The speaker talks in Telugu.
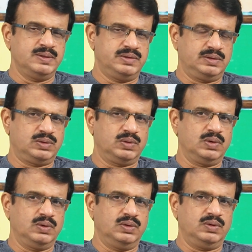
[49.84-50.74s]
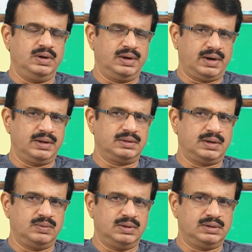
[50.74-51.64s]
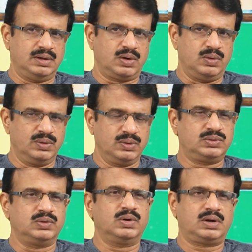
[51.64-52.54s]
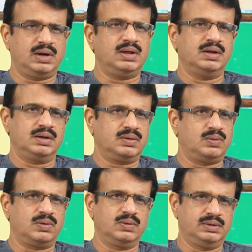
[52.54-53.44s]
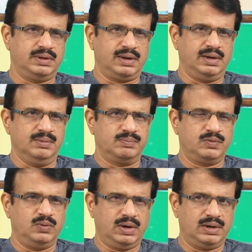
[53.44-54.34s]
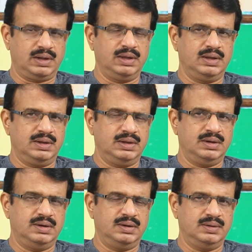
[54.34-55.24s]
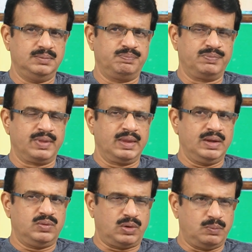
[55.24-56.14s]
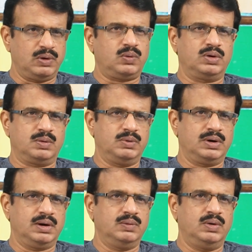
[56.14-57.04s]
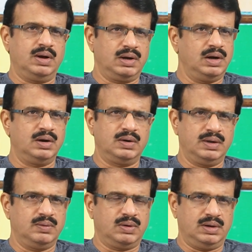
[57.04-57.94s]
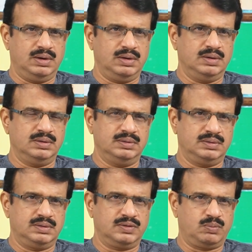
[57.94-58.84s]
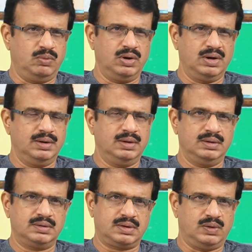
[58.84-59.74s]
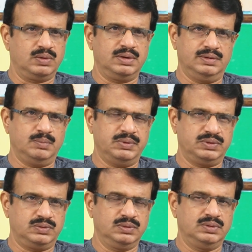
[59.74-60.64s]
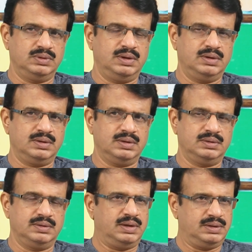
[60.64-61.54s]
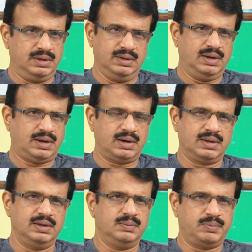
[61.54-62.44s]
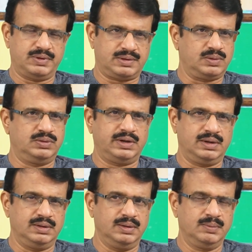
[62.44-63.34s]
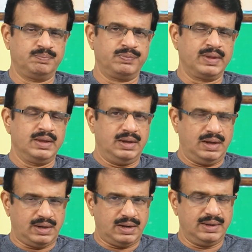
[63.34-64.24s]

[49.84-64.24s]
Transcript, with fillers: చిత్తూరులో ఎంటర్ అయిన తర్వాత రెండు చోట్ల గొడవలు జరిగాయి ఒకటి కురబలకోట మండలం అంగళ్ళు అనే ఒక స్మాల్ టౌన్ అని చెప్పచ్చు అది అక్కడ ఫస్ట్ జరిగింది అక్కడ